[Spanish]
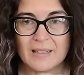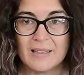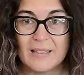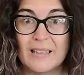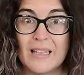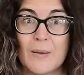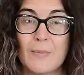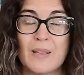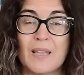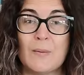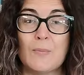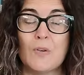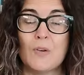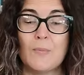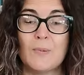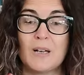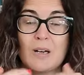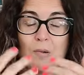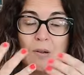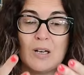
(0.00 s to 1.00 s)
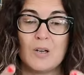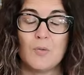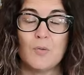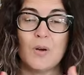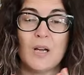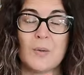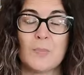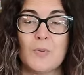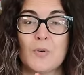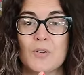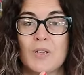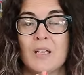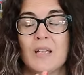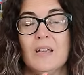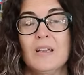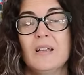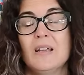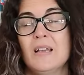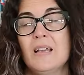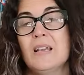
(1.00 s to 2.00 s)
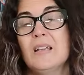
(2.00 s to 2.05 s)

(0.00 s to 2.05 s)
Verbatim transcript: debe devolverlo al lugar porque